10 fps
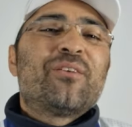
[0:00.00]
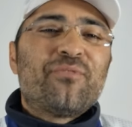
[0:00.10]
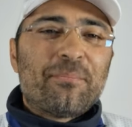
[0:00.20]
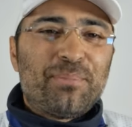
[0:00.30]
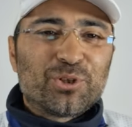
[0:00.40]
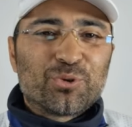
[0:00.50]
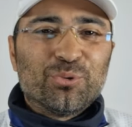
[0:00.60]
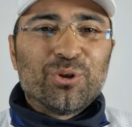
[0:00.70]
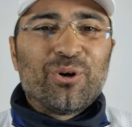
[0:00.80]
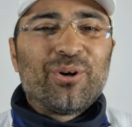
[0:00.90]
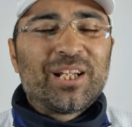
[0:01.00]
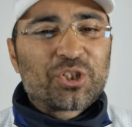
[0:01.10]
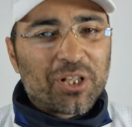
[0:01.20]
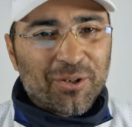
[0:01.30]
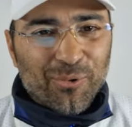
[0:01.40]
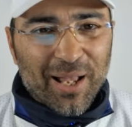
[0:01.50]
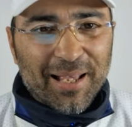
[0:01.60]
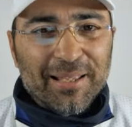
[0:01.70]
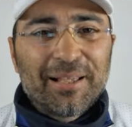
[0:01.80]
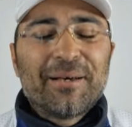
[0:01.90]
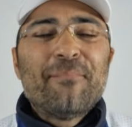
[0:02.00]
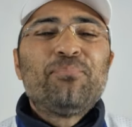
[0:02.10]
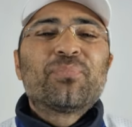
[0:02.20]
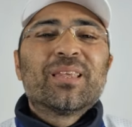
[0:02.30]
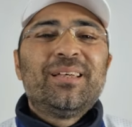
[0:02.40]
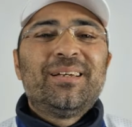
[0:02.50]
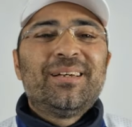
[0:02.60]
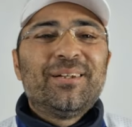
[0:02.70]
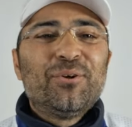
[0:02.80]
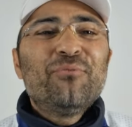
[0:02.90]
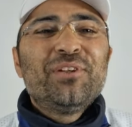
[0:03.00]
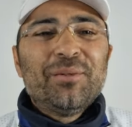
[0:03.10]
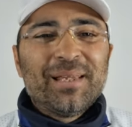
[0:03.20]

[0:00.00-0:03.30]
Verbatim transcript: se vi è piaciuto lasciate un like eh, non vi